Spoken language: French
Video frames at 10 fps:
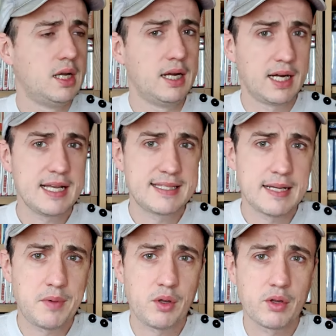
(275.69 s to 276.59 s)

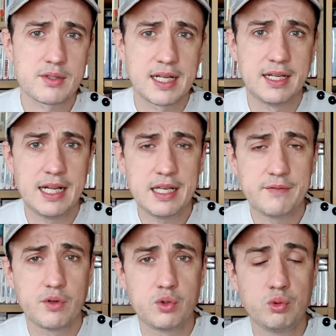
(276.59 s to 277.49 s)
récemment dans un
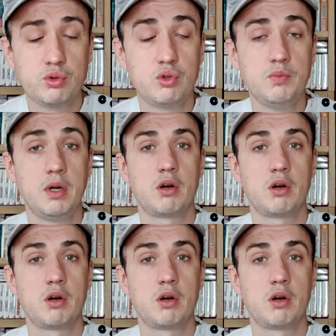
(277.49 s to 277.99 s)
live YouTube.